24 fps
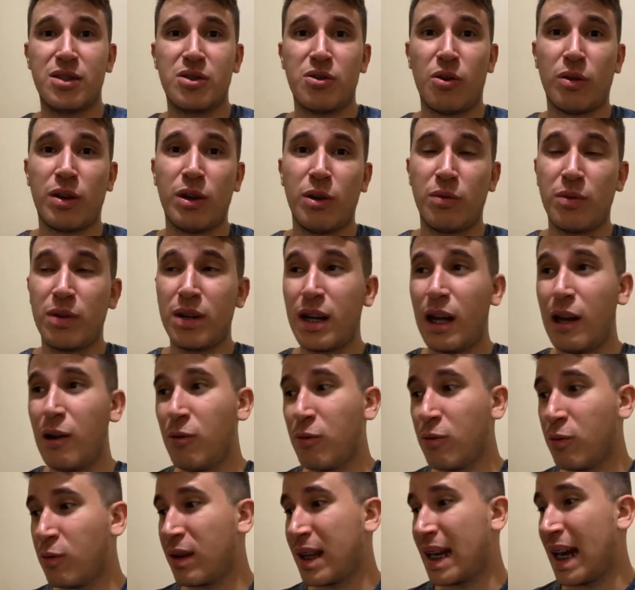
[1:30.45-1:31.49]
Só que eu
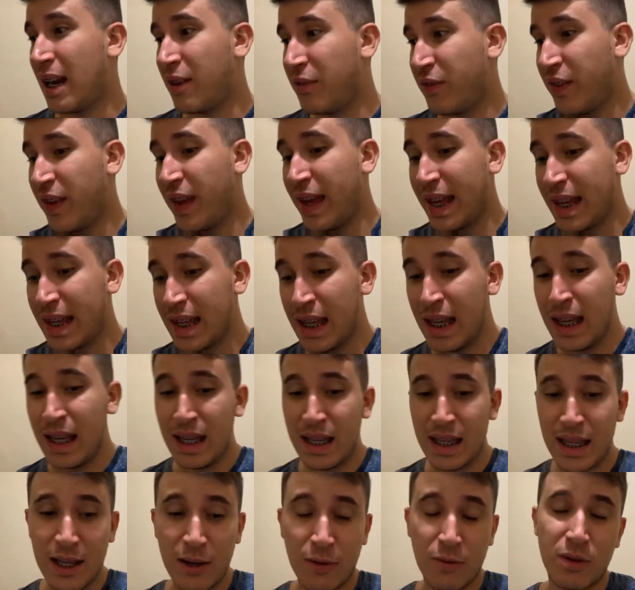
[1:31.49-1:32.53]
não gravei
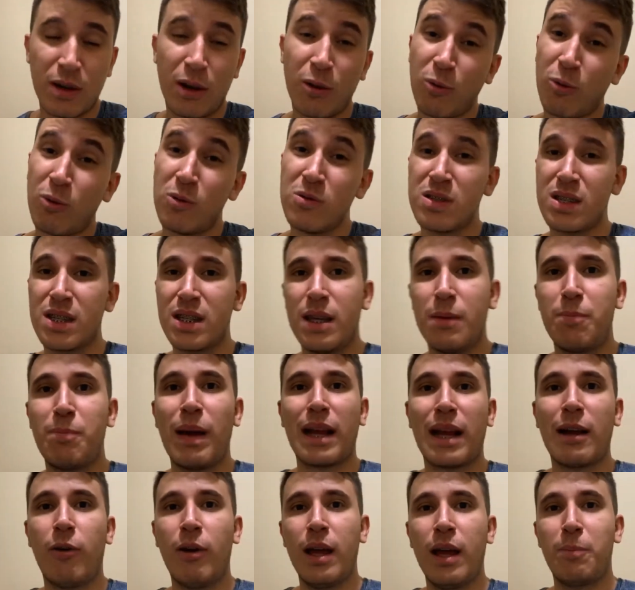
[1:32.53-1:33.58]
e eu não consegui
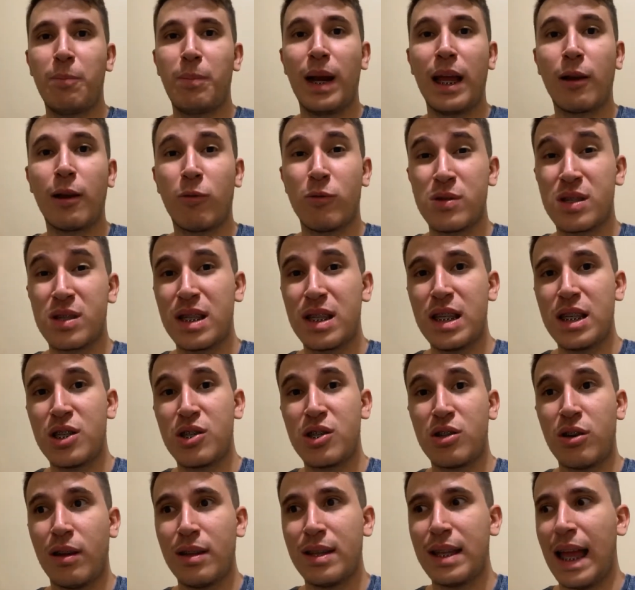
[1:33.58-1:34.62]
pegar o replay, consegui
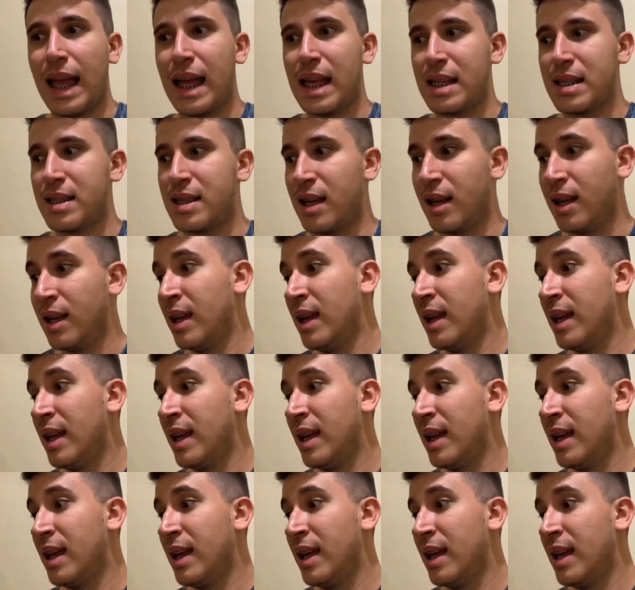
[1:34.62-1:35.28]
só dessa.